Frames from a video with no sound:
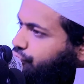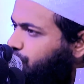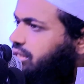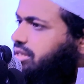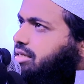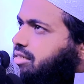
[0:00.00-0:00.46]
ফু
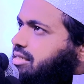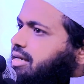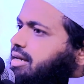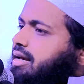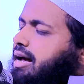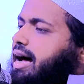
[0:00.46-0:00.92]
দিতেছি
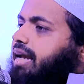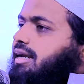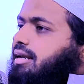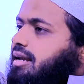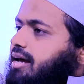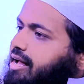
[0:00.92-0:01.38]

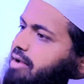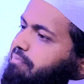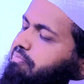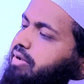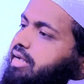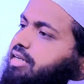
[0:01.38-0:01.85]
আল্লাহ
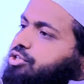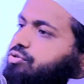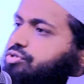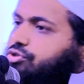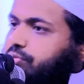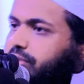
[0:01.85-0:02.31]
আপনাকে
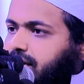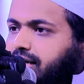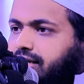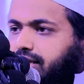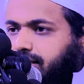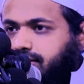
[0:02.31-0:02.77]
সুস্থ
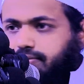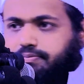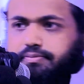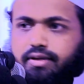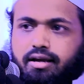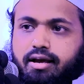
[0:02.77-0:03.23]
বানায় দেন
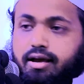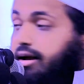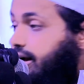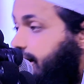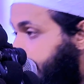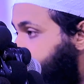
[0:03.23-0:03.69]

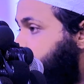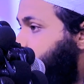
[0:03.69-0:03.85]
হ্যাঁ, এটা